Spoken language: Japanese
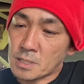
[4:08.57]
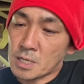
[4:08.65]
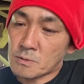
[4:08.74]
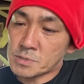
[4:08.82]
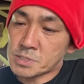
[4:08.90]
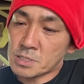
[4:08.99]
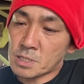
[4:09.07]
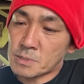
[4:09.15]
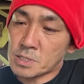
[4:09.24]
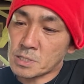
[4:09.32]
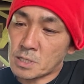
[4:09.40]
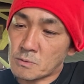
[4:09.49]
外国産
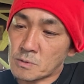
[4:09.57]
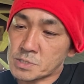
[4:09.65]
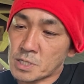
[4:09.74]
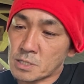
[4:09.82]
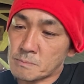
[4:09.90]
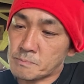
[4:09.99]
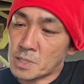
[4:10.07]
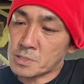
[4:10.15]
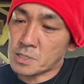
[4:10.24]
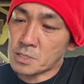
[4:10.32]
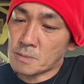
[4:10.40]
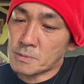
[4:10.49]
玉ねぎや国産一般
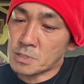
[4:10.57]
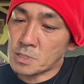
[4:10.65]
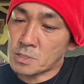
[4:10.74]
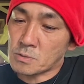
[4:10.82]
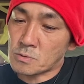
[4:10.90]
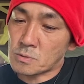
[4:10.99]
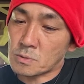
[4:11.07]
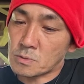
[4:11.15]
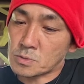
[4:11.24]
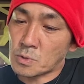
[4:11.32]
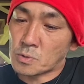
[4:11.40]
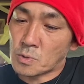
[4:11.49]
的な玉ねぎの
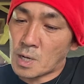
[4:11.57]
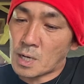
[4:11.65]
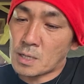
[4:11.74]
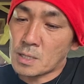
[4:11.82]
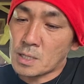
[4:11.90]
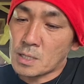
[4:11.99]
糖度が、